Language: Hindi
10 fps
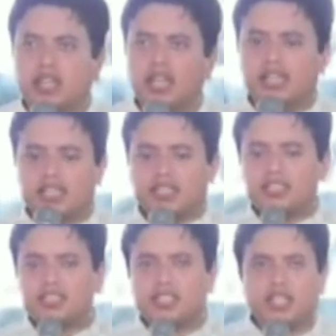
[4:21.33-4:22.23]

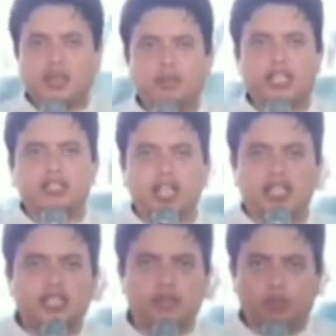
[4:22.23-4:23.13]
एग्रीकल्चर के लिए प्रार्थना
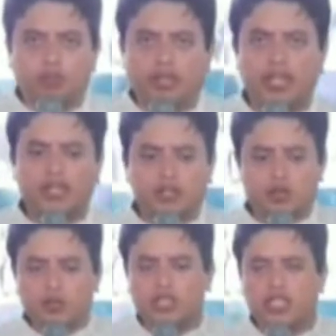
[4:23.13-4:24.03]
करते हैं वो बढ़े यीशु
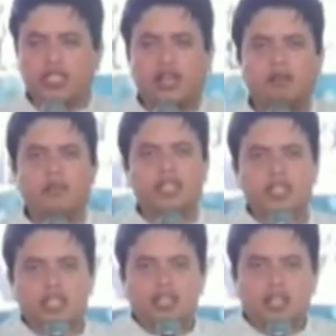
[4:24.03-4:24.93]
मसीह के नाम में
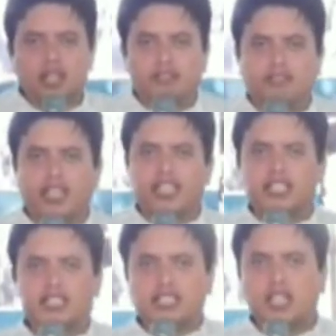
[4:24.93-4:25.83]

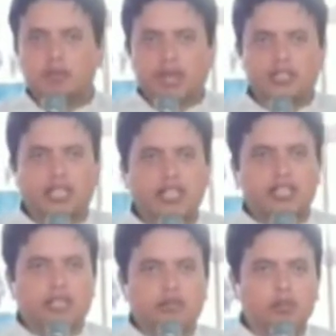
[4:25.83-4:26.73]
फाइनेंस के लिए प्रार्थना
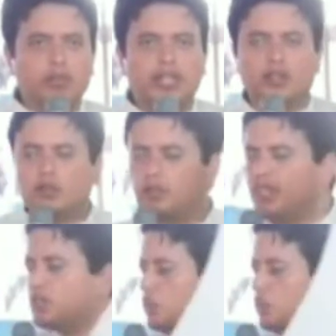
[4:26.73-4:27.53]
करते हैं वो बढ़े और ब्लेस्ड